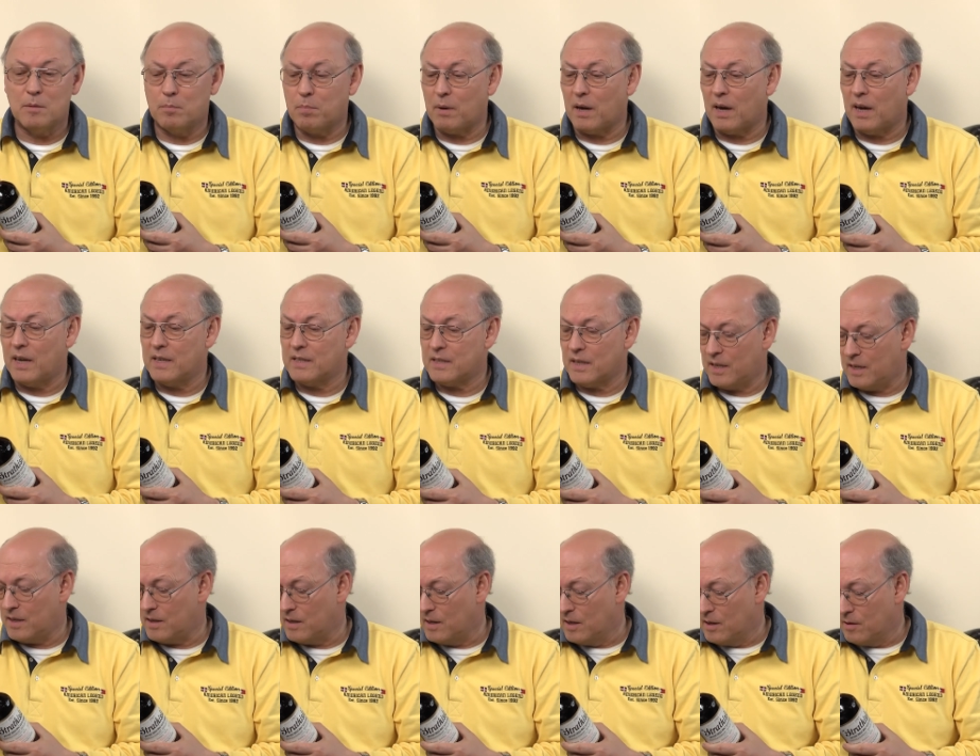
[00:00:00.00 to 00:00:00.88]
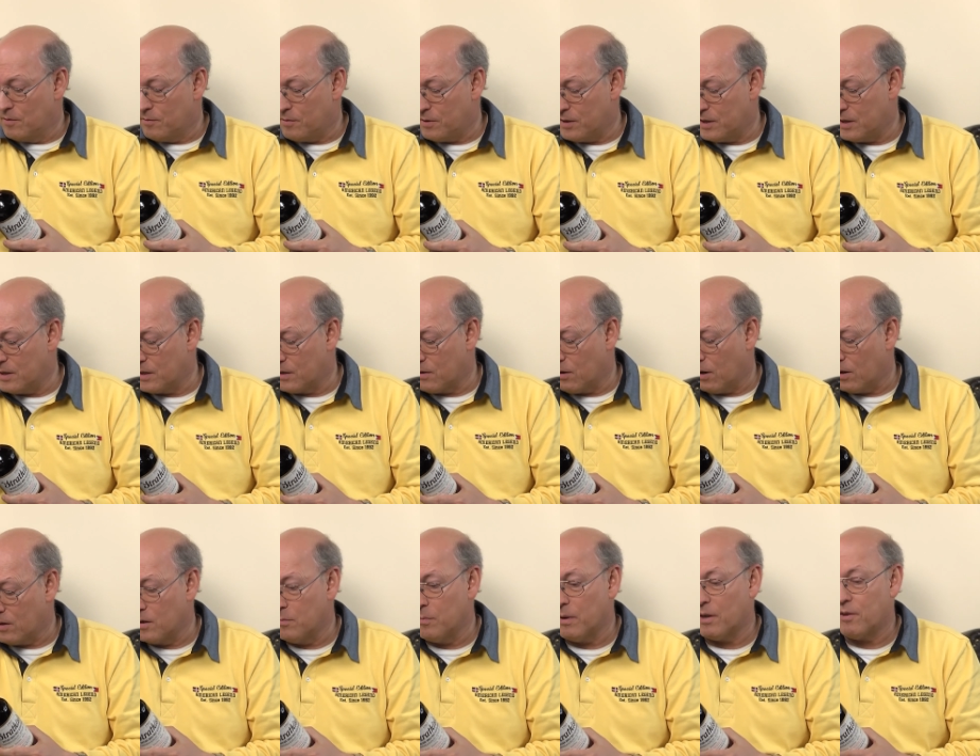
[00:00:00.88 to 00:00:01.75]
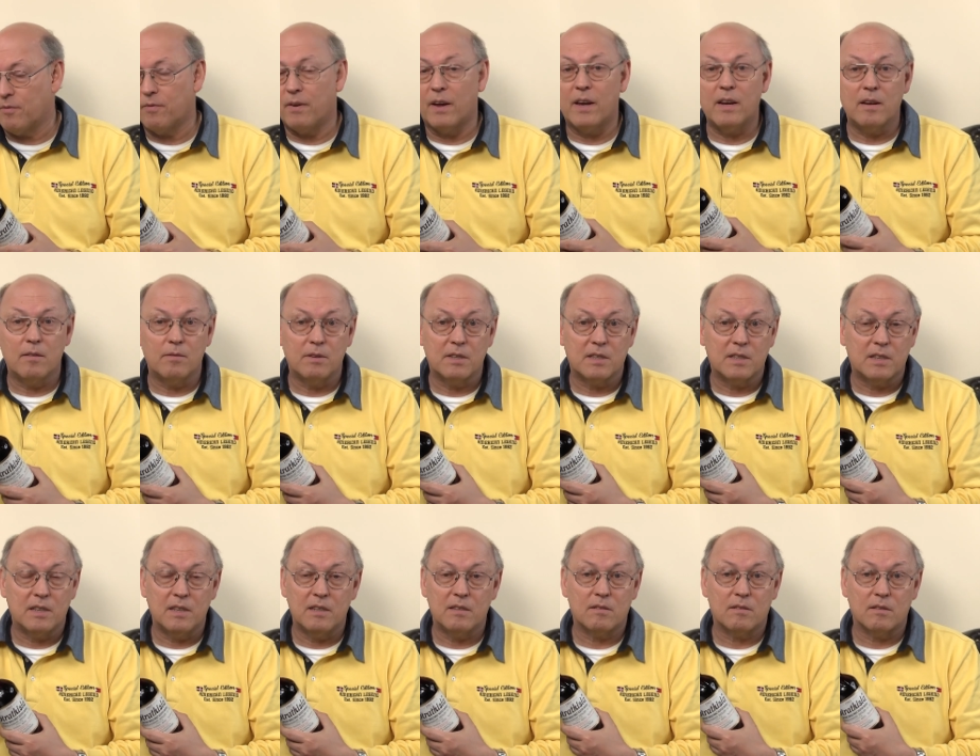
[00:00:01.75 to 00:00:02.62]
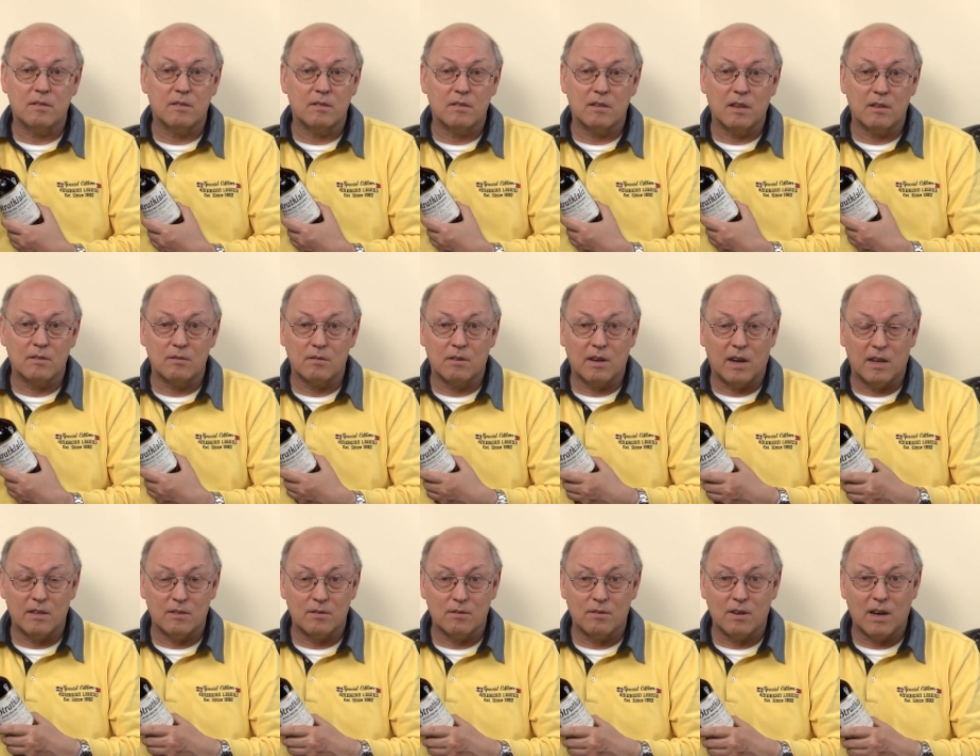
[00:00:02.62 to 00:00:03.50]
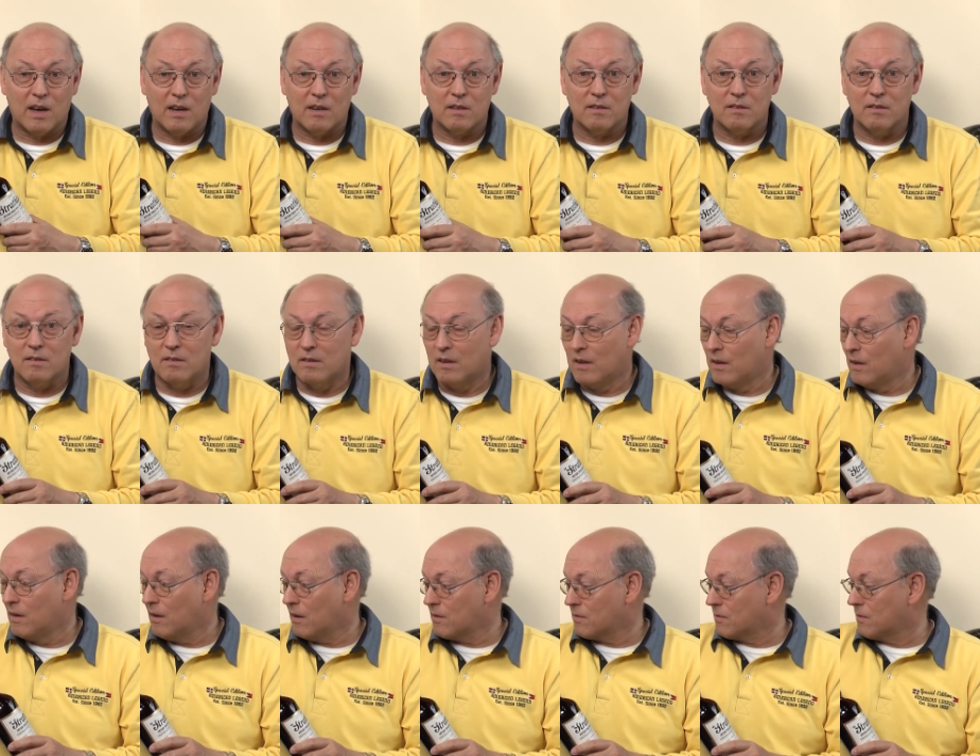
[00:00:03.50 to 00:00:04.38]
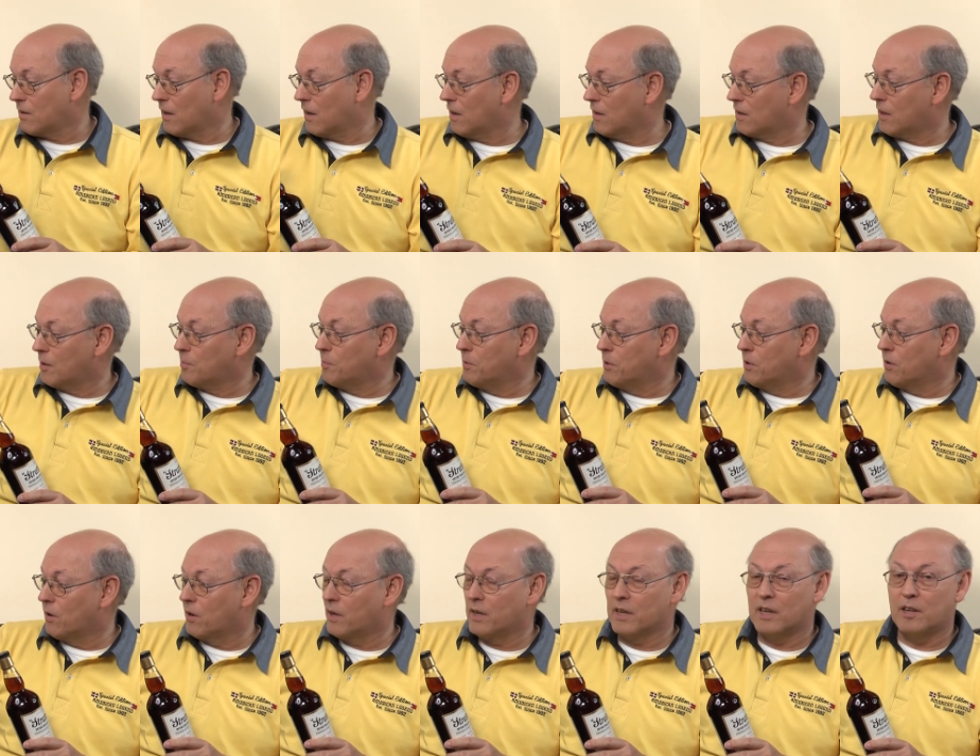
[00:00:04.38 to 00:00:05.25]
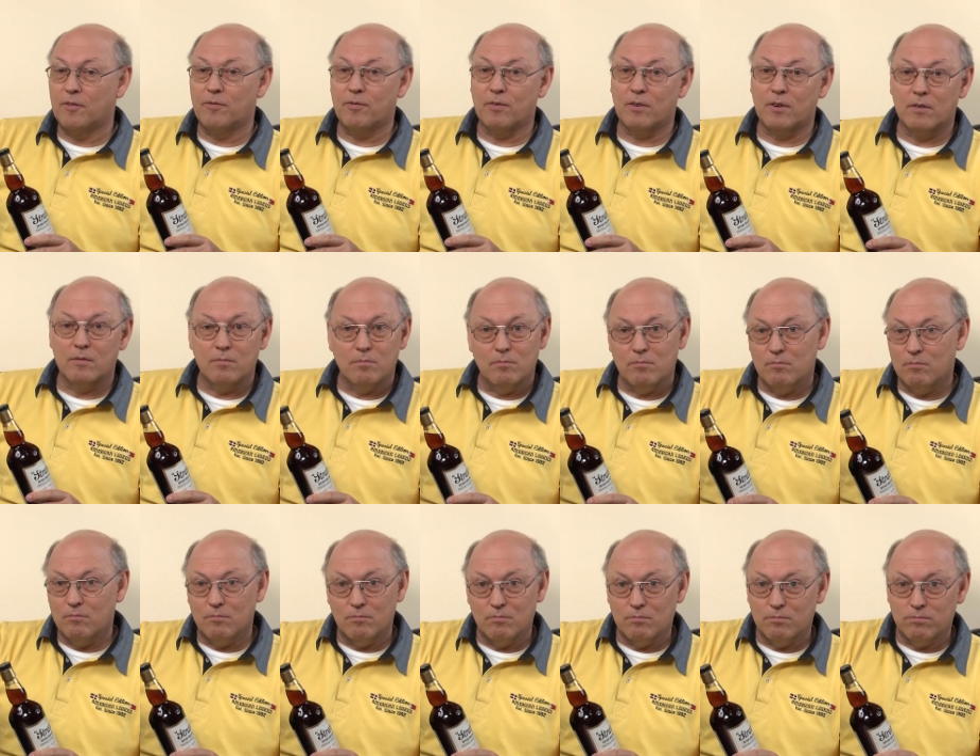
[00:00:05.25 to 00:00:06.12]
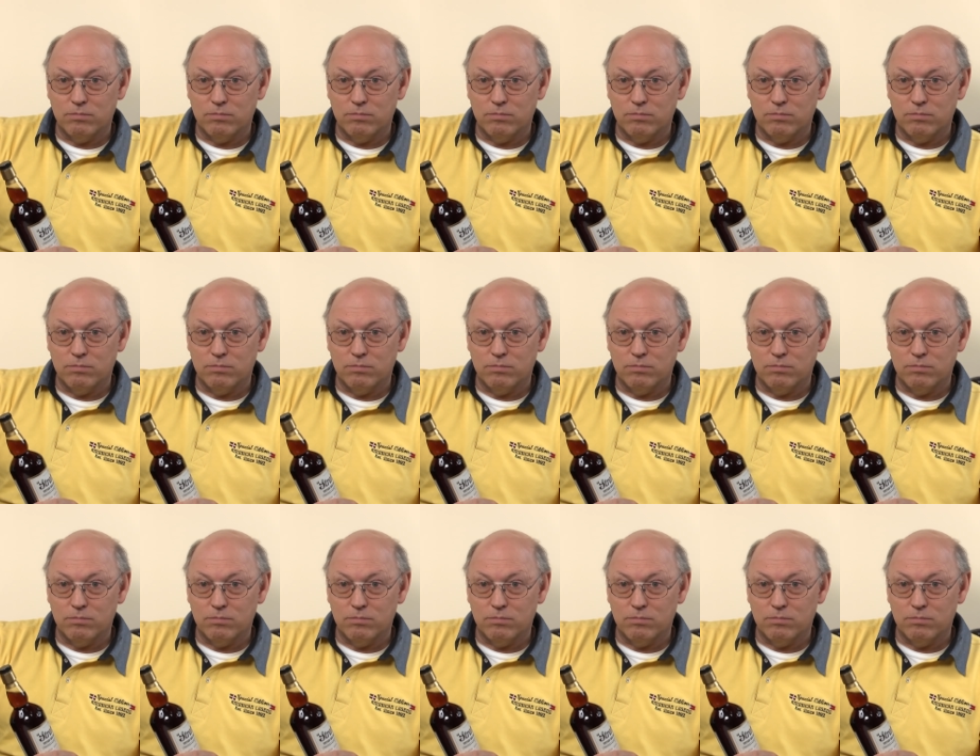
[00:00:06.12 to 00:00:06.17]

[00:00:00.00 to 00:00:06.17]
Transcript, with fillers: die Preise hier für diese Gordon McPhail Whiskys. Das ist also gerade so kracht. Ne? Also da kriegt man die neue Lieferung.